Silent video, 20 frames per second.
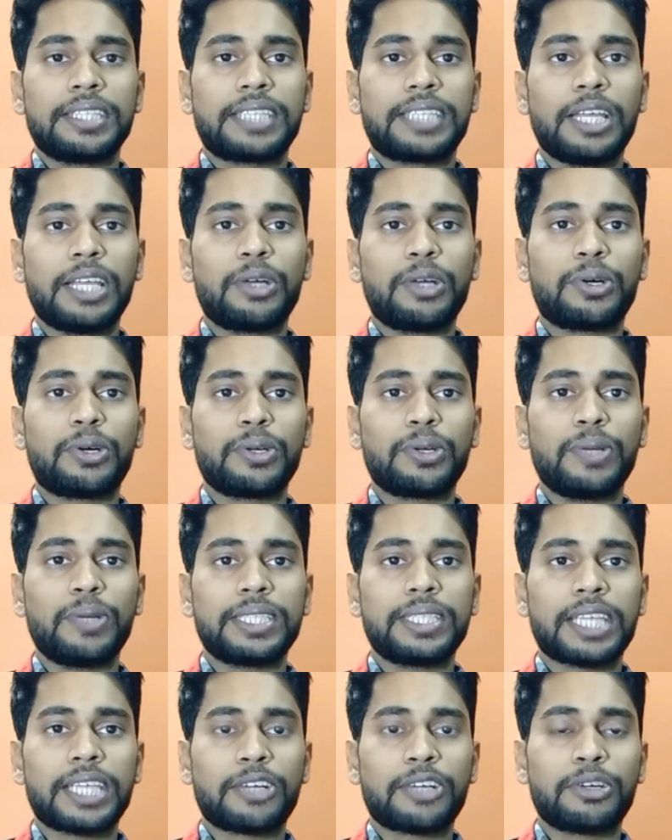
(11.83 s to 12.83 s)
সেই লক্ষণগুলি
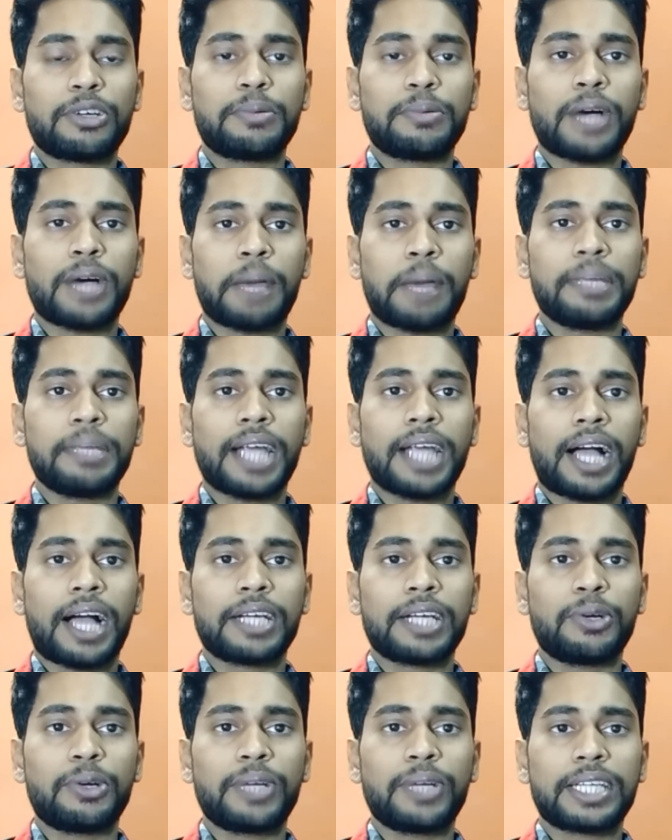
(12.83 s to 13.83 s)
শেয়ার করব আমি
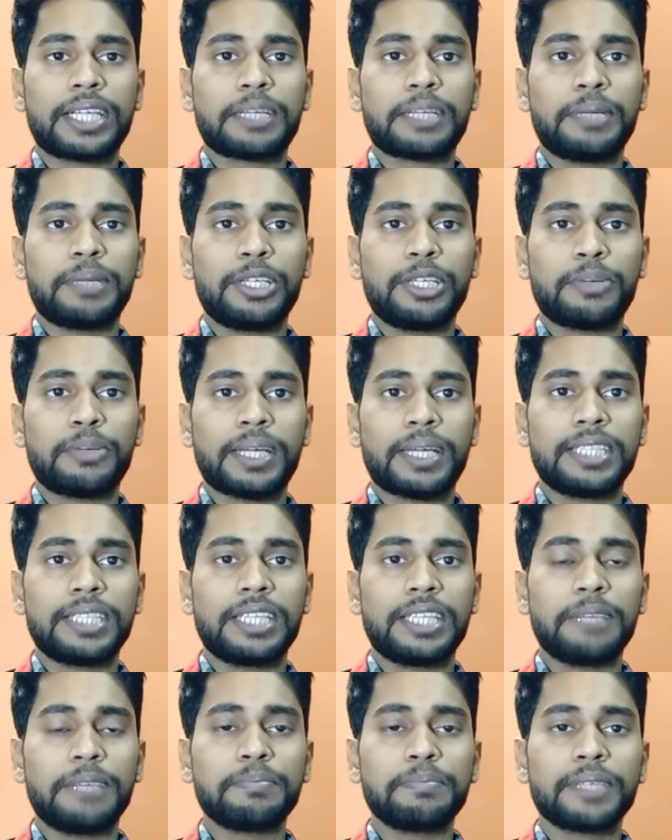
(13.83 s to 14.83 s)
আগে অন্য একটা ভিডিও
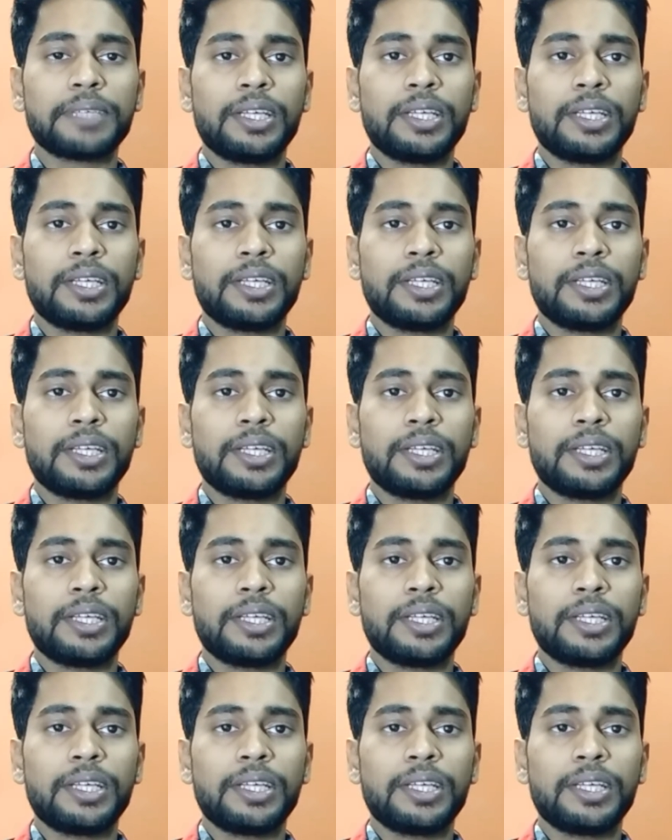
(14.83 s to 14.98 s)
বানিয়েছিলাম